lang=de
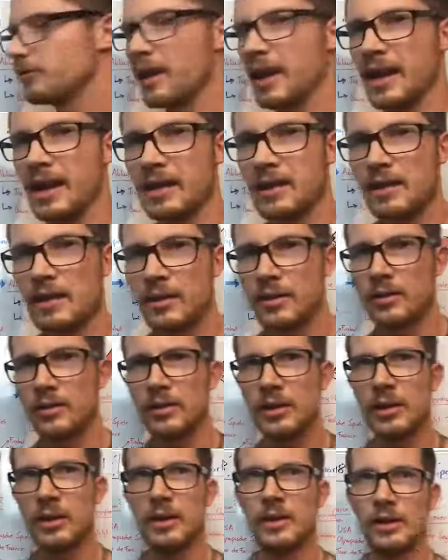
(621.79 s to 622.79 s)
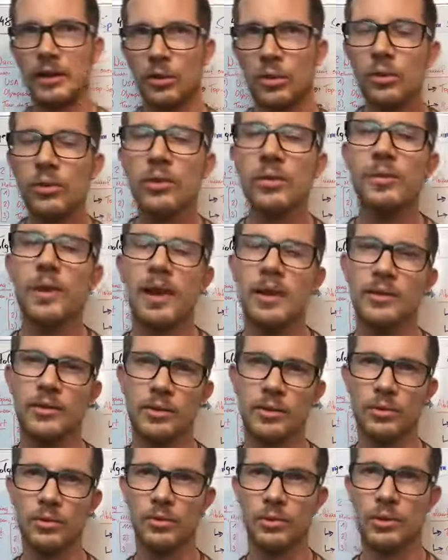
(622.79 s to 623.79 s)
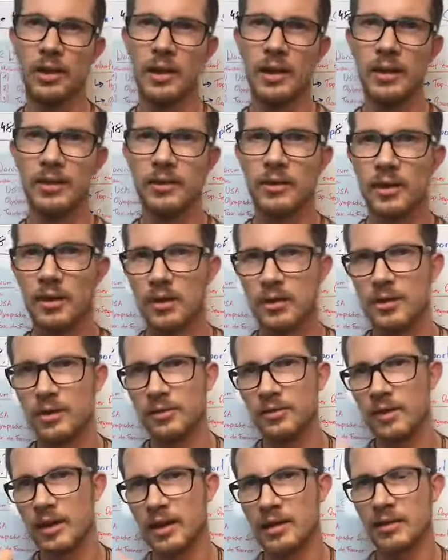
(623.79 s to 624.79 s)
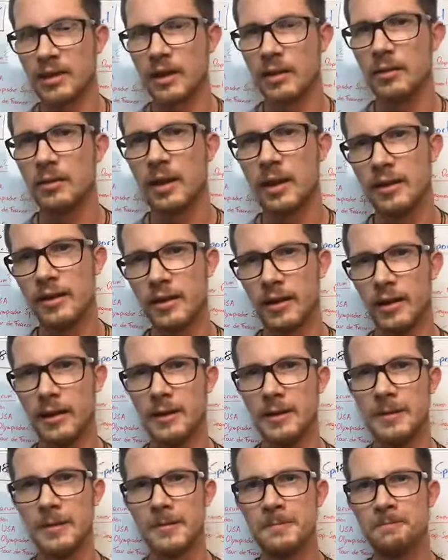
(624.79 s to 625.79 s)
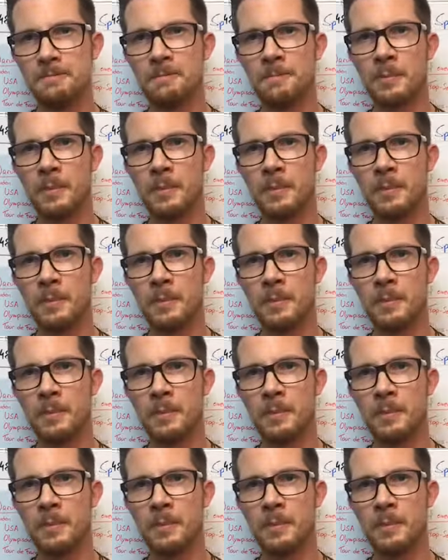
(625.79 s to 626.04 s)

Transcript: Vereine, also die, die Russen waren es zu guter Letzt, da kann sich vielleicht ein oder andere erinnern,